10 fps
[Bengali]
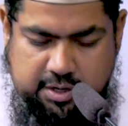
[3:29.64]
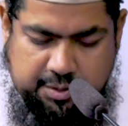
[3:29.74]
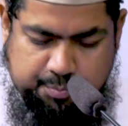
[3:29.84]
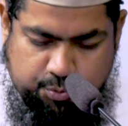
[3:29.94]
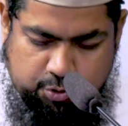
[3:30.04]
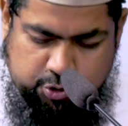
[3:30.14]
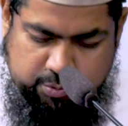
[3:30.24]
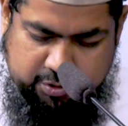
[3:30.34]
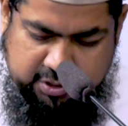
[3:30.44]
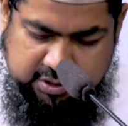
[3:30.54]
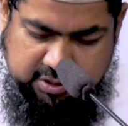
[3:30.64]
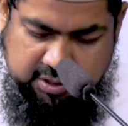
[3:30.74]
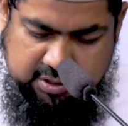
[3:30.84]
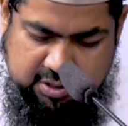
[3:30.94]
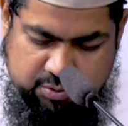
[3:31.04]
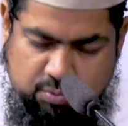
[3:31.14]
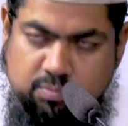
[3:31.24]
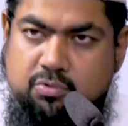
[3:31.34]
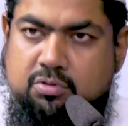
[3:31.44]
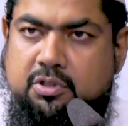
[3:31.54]
এই পুরো সময়টা তিনি তার
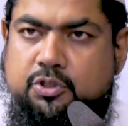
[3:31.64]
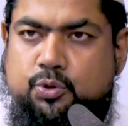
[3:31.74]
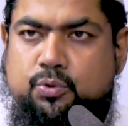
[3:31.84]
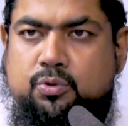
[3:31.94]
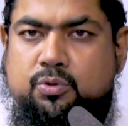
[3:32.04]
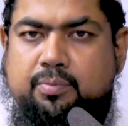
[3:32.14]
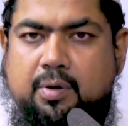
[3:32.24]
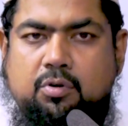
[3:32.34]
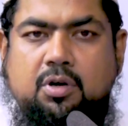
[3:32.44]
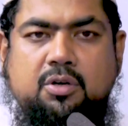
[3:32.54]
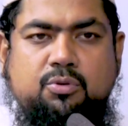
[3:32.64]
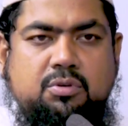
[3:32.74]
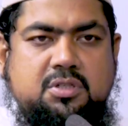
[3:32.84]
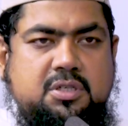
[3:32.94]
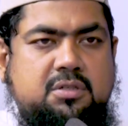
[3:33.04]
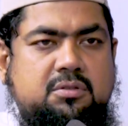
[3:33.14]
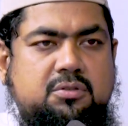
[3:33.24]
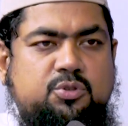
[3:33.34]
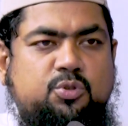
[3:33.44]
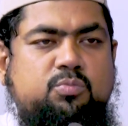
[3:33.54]
উম্মতের জন্য ব্যবহার করেছেন
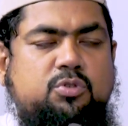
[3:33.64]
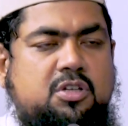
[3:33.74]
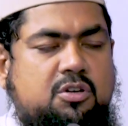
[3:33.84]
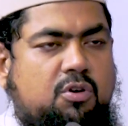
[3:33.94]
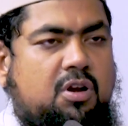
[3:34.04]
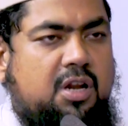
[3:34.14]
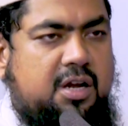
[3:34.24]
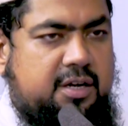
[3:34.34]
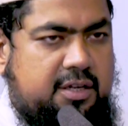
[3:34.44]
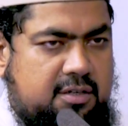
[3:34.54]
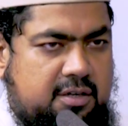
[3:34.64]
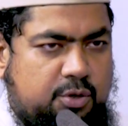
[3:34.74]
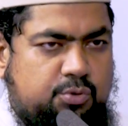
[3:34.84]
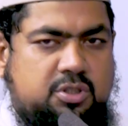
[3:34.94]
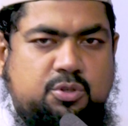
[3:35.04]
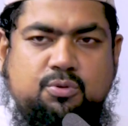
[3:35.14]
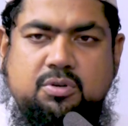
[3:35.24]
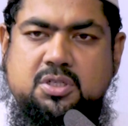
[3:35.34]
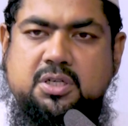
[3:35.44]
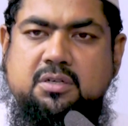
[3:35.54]
উম্মতের কল্যাণে নিয়োজিত
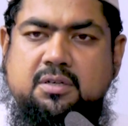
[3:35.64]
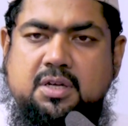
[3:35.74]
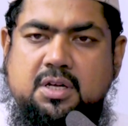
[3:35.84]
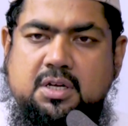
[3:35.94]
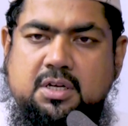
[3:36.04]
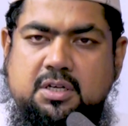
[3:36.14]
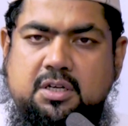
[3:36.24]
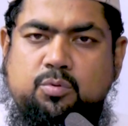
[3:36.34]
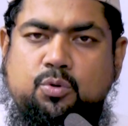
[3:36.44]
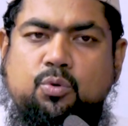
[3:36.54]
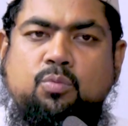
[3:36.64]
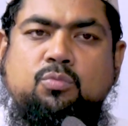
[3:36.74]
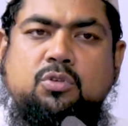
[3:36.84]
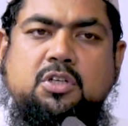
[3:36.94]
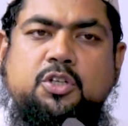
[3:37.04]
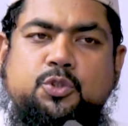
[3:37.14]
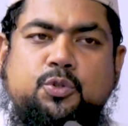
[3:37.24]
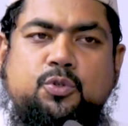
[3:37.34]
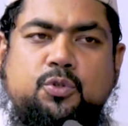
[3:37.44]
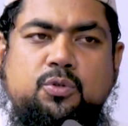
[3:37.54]
করেছেন এবং উম্মতের
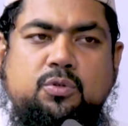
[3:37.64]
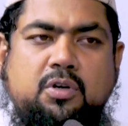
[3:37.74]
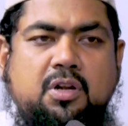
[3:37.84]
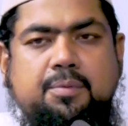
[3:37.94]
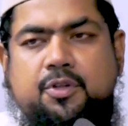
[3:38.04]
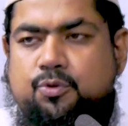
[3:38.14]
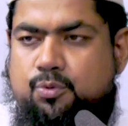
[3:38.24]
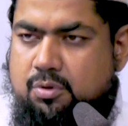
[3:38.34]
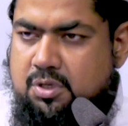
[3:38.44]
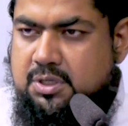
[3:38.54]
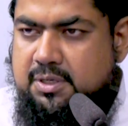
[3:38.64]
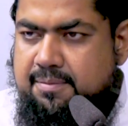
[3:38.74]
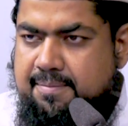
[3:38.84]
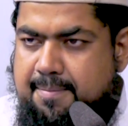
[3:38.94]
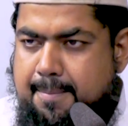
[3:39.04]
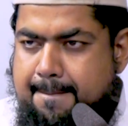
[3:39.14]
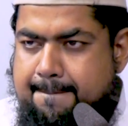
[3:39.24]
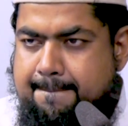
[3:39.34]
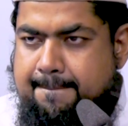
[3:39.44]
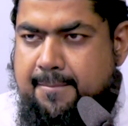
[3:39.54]
জন্য নিবেদন করেছেন
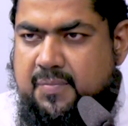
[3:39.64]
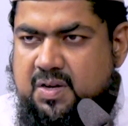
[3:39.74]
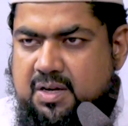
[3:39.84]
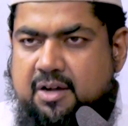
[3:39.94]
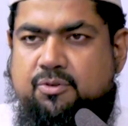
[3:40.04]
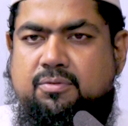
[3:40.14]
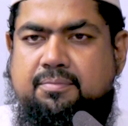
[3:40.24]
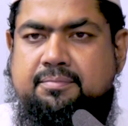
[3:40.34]
কারণ